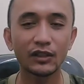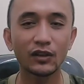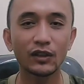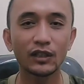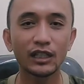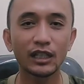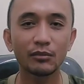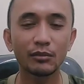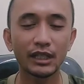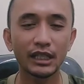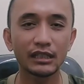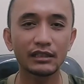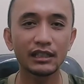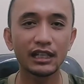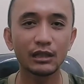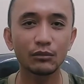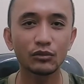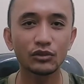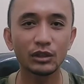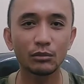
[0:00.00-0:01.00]
konten pada
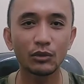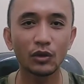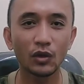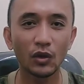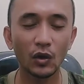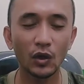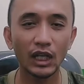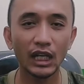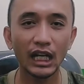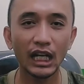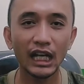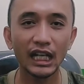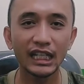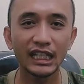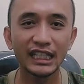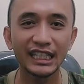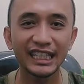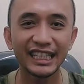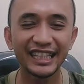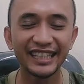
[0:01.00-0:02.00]
saat musim corona kayak
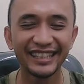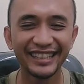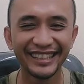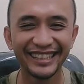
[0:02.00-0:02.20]
gini